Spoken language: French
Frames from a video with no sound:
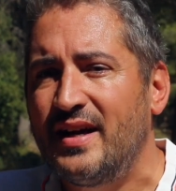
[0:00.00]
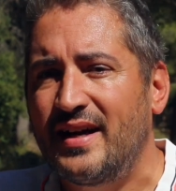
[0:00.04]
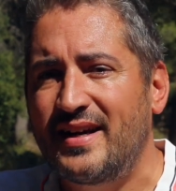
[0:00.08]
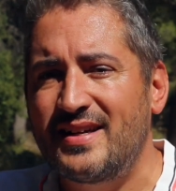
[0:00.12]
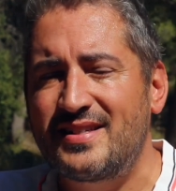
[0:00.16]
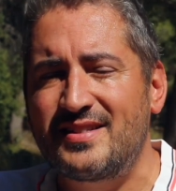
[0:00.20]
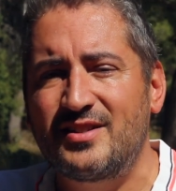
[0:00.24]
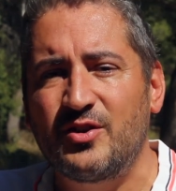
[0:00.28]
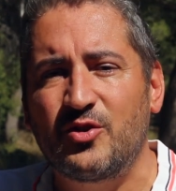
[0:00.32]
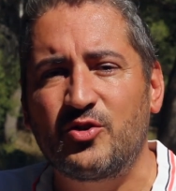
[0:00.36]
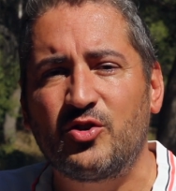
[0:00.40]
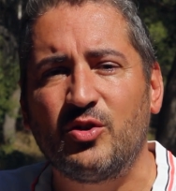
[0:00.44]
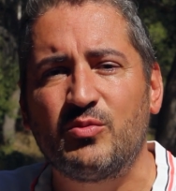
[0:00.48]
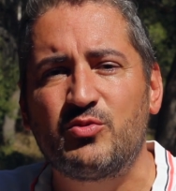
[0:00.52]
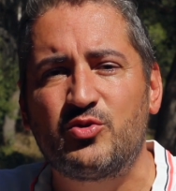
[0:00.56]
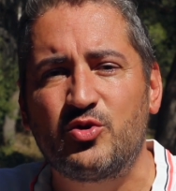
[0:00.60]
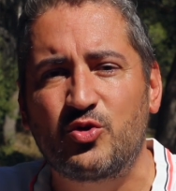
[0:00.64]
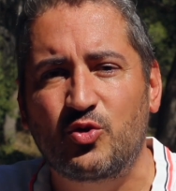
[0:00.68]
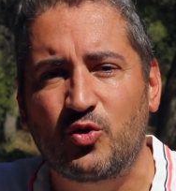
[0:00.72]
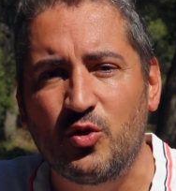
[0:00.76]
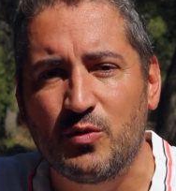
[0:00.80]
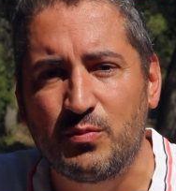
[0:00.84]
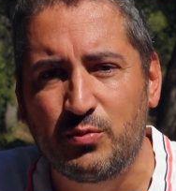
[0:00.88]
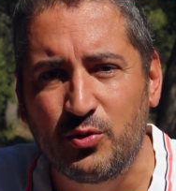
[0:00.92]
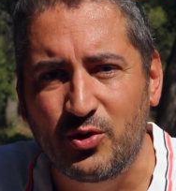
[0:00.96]
rester ensemble
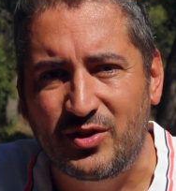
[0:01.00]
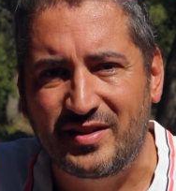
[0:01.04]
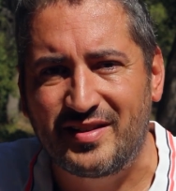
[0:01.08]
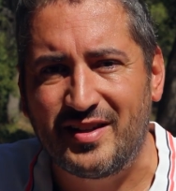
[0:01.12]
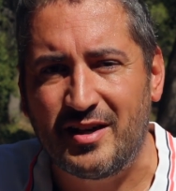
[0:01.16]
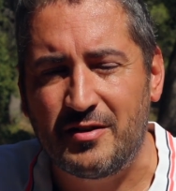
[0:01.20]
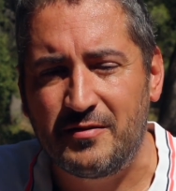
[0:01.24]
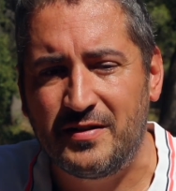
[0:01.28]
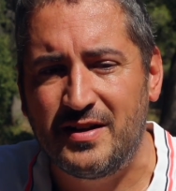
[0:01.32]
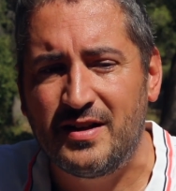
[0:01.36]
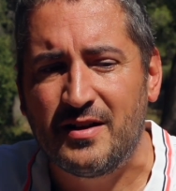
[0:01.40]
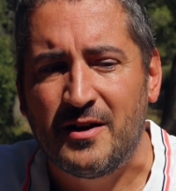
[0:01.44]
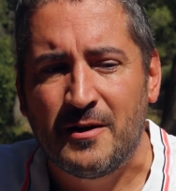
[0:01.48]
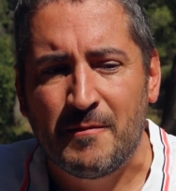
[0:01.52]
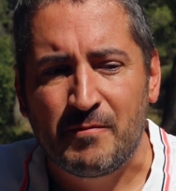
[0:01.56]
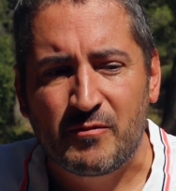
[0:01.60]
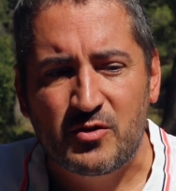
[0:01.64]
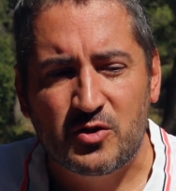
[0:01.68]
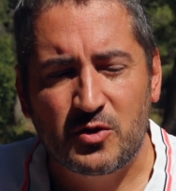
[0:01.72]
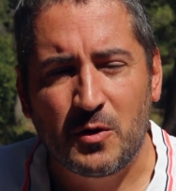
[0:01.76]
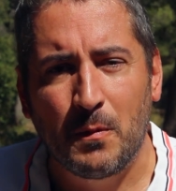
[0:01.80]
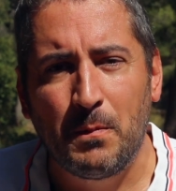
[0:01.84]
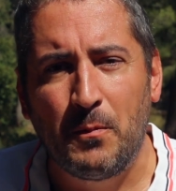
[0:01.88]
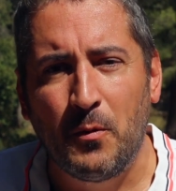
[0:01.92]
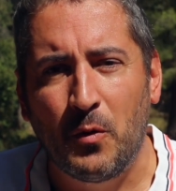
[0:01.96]
jusqu'au bout de ta vie,
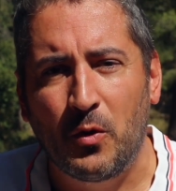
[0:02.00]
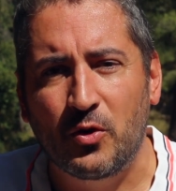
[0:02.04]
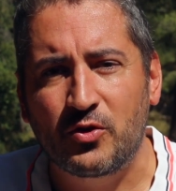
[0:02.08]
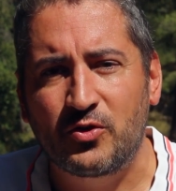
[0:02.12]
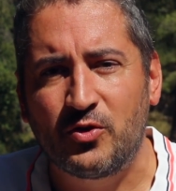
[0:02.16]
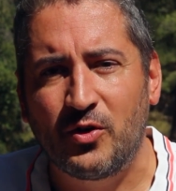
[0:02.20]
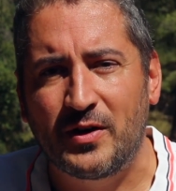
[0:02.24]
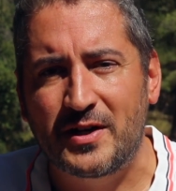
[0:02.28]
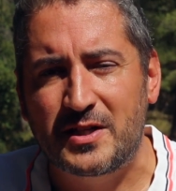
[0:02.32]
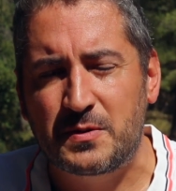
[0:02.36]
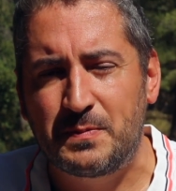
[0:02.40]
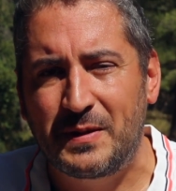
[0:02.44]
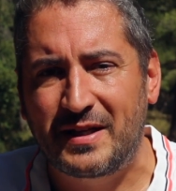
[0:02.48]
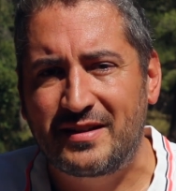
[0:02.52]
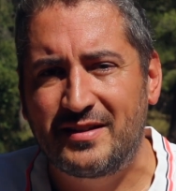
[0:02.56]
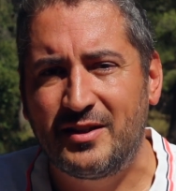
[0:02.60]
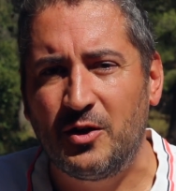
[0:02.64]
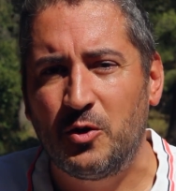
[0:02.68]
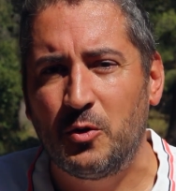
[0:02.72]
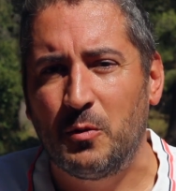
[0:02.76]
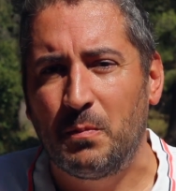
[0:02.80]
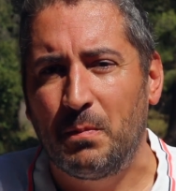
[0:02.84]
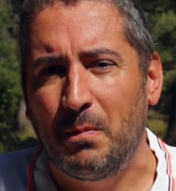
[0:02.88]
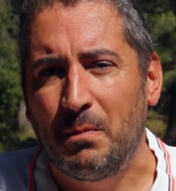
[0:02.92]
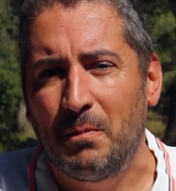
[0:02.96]
sans pour autant
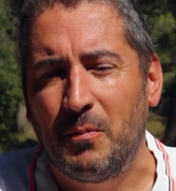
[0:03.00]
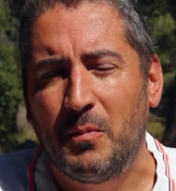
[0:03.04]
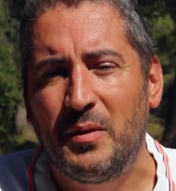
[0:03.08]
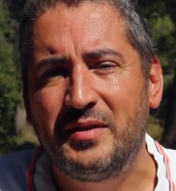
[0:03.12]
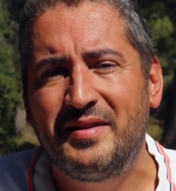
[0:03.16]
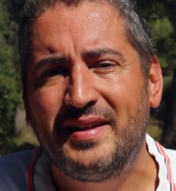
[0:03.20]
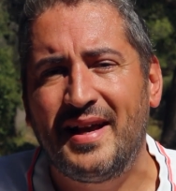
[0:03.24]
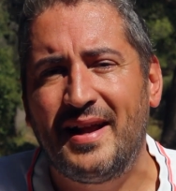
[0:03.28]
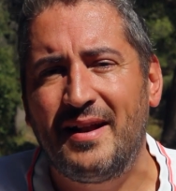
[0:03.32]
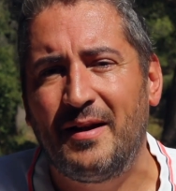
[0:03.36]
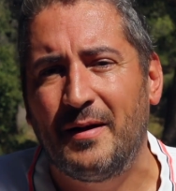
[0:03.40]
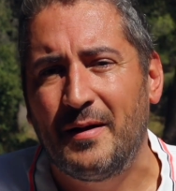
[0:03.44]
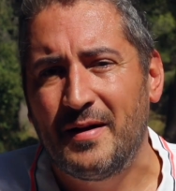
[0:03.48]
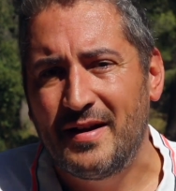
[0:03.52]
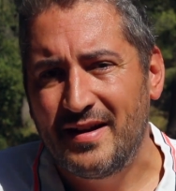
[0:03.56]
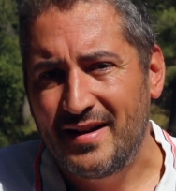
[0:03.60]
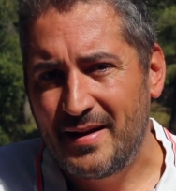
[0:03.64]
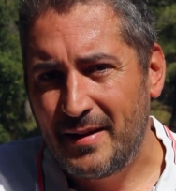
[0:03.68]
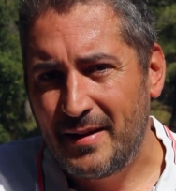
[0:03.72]
respecter le modèle